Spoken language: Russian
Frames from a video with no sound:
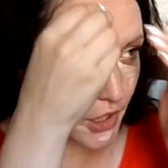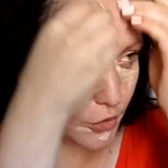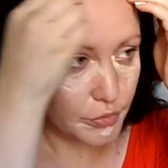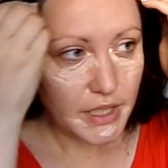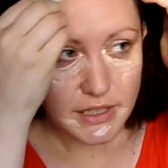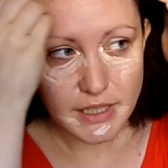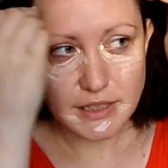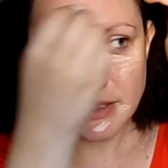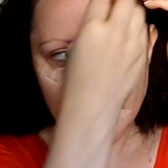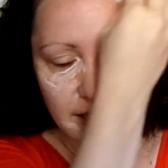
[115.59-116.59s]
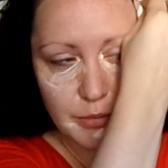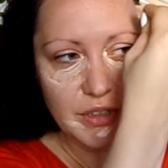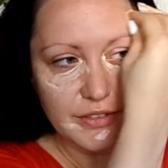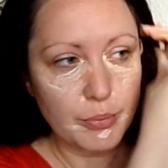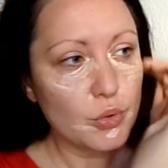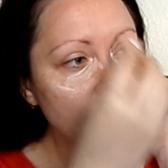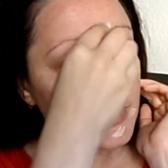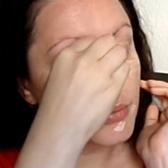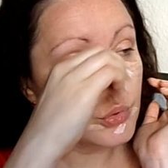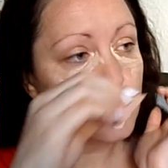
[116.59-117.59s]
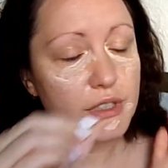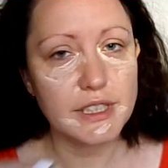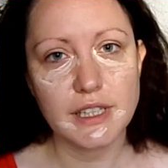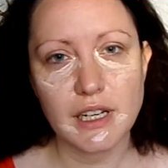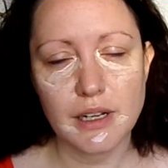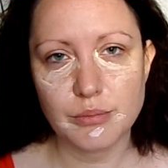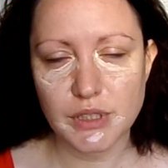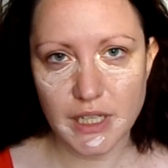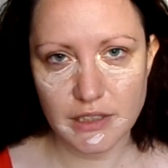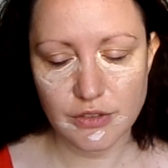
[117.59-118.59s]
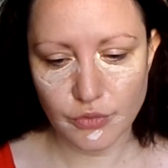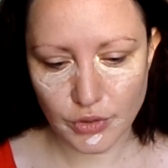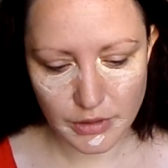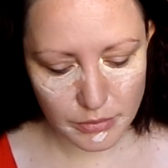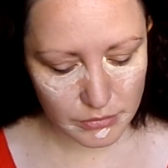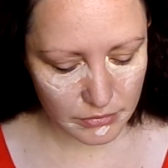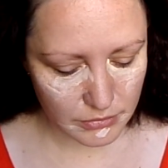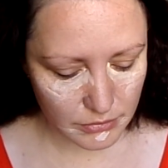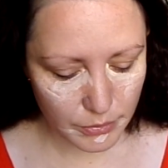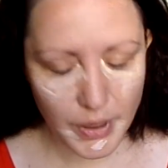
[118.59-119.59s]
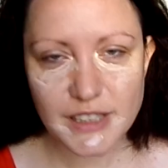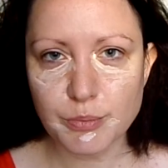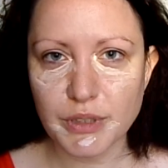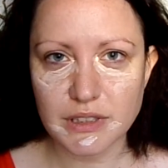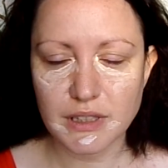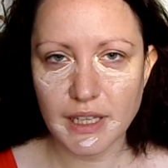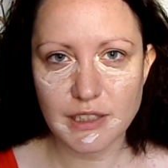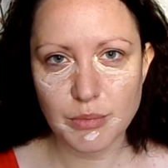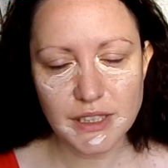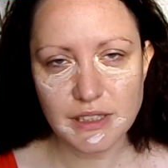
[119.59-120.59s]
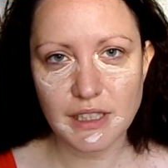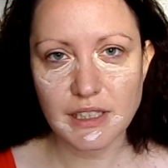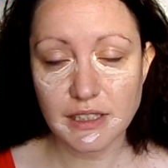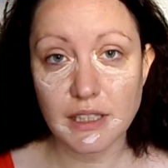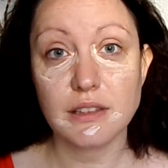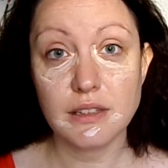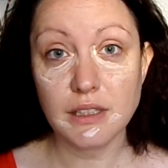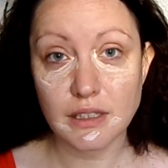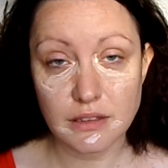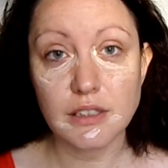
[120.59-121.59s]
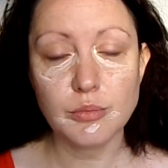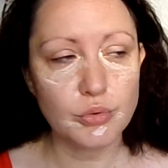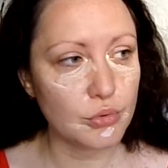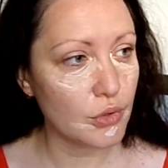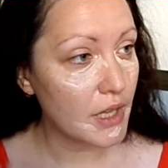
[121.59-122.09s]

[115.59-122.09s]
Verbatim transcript: У меня никогда не было вопроса, буду ли я менять свой паспорт на немецкий или нет. Нет, не буду.